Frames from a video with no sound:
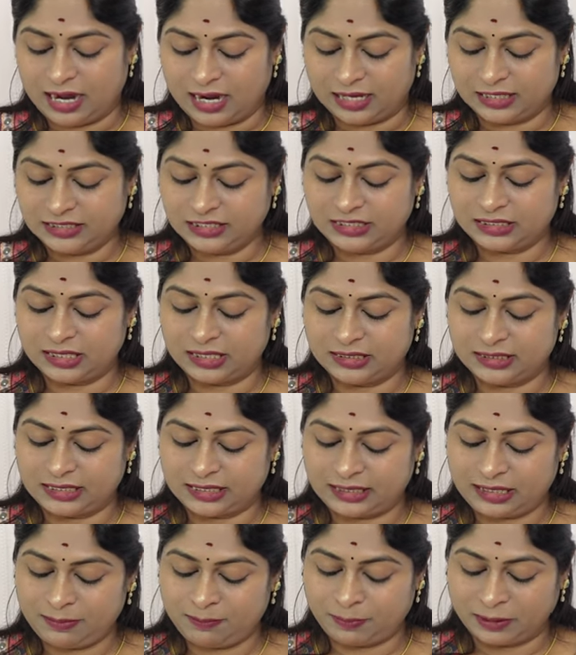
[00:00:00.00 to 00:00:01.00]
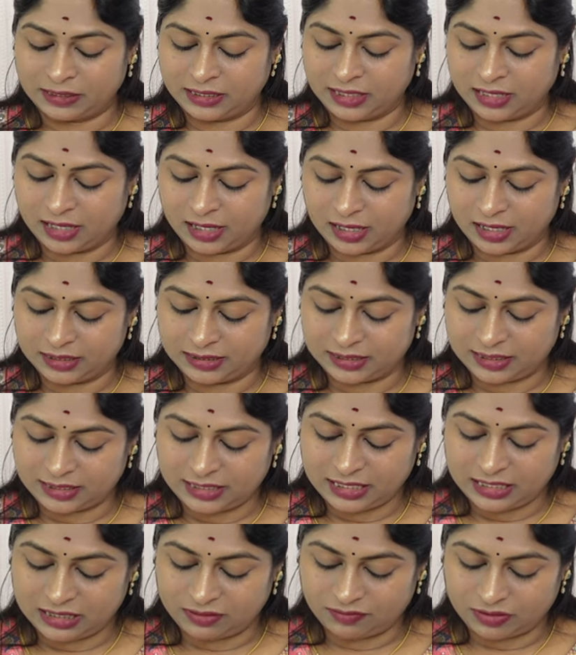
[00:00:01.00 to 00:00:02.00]
அஞ்சாம் தேதி பதினாலாம் தேதி
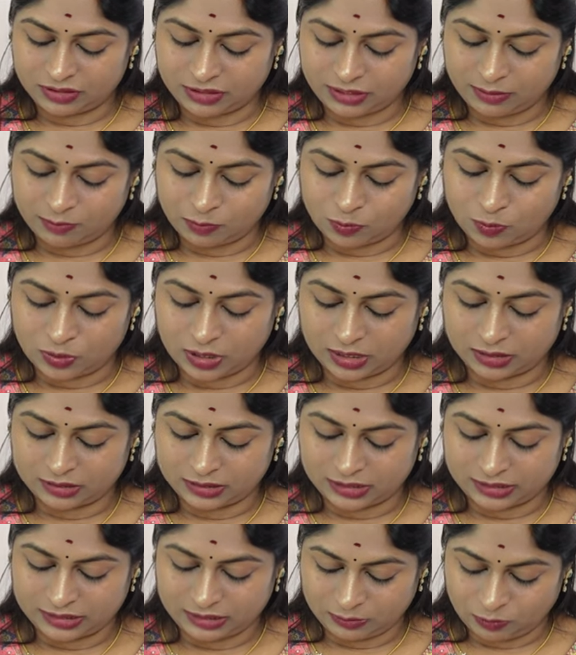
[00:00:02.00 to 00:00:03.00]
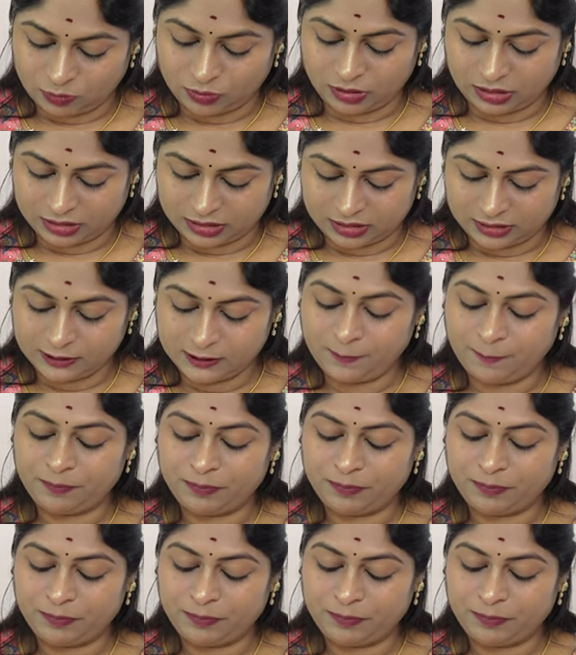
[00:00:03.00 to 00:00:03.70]
இருபத்தி மூணாம் தேதி உங்களுக்கு